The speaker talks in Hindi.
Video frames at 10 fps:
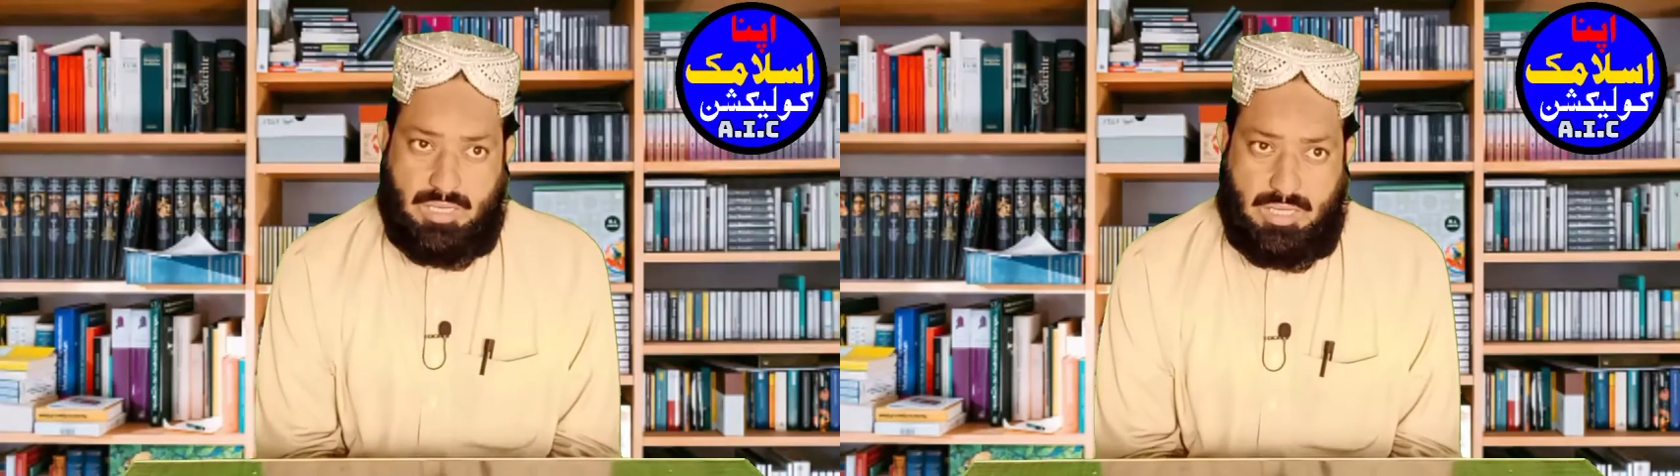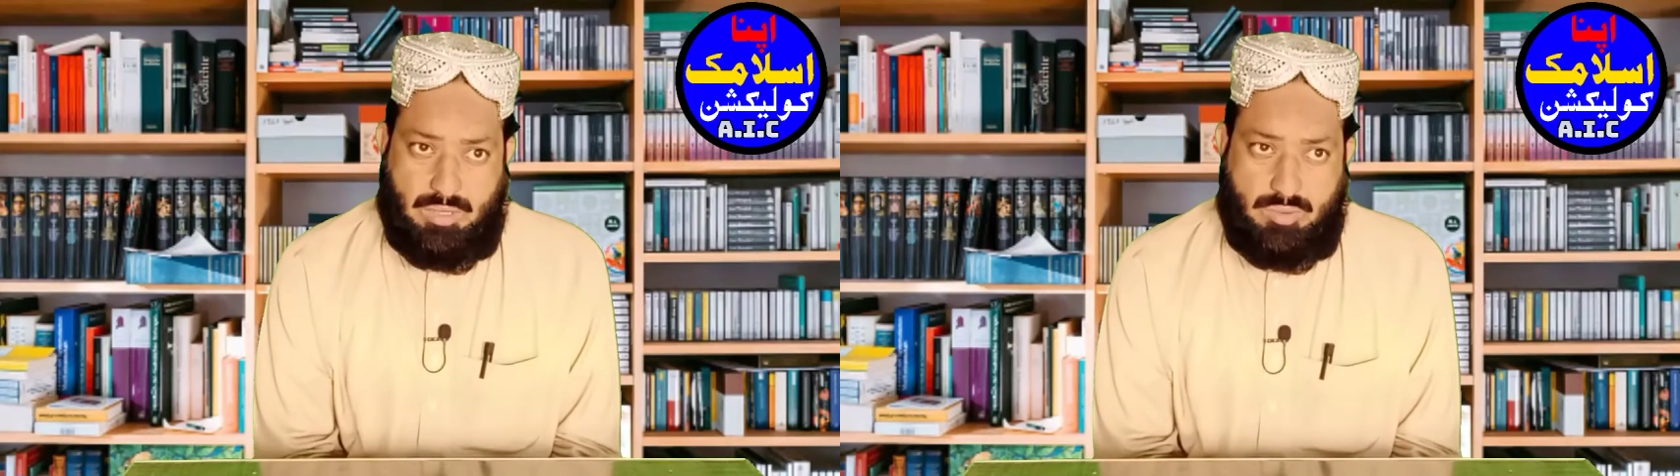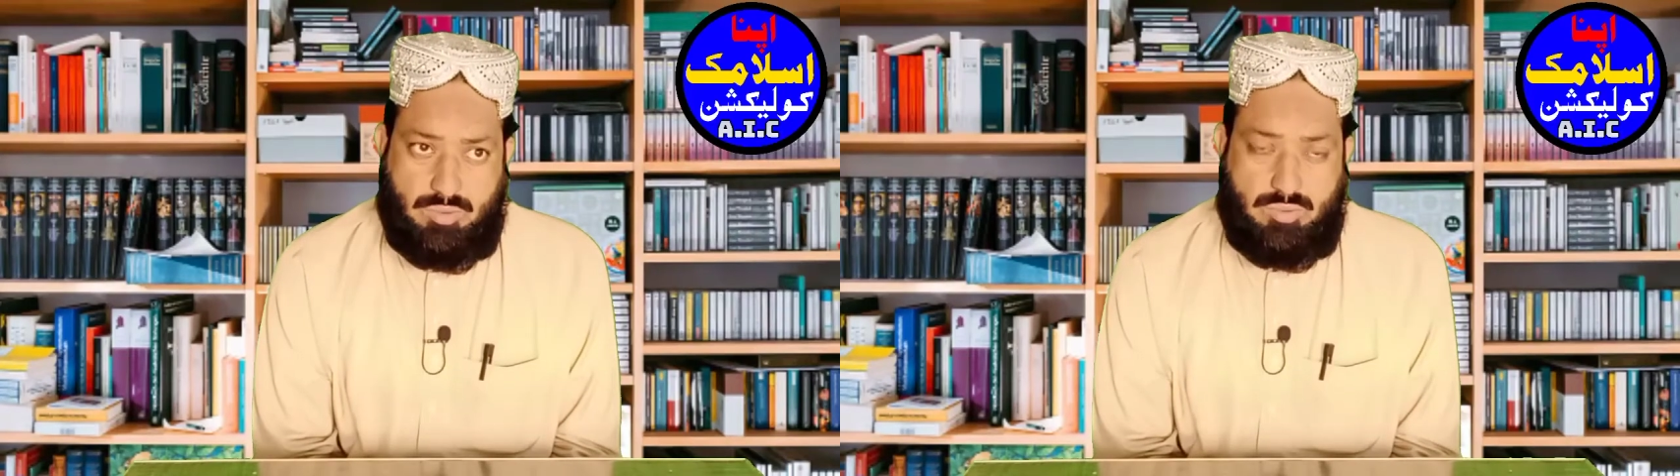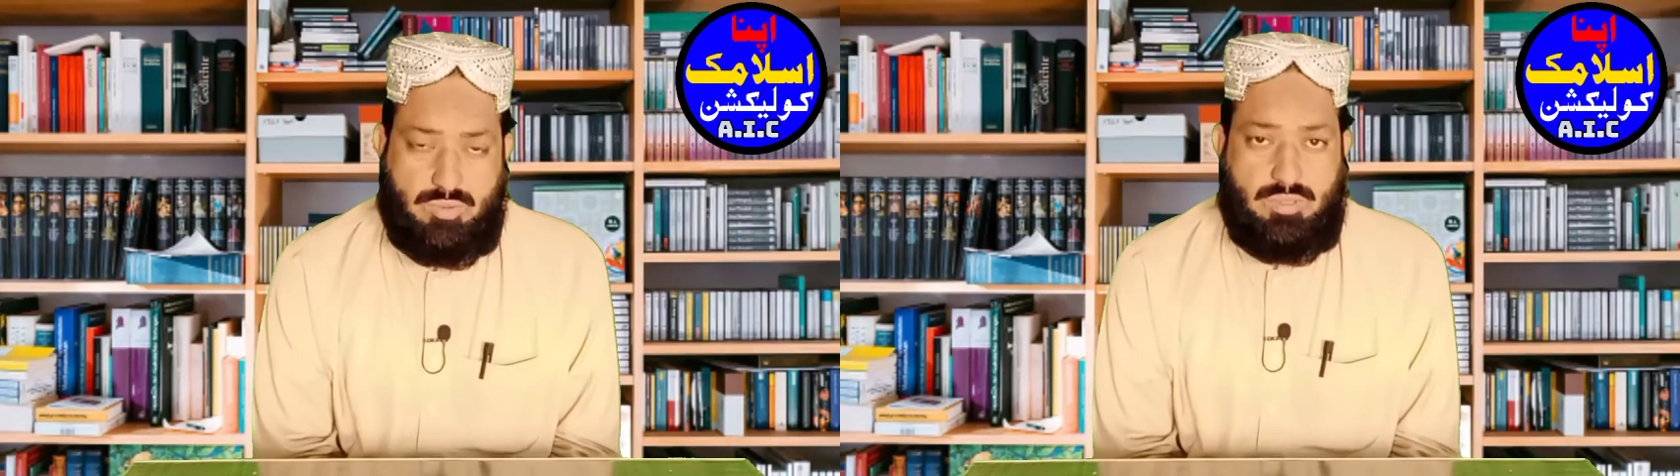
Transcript: आता हूँ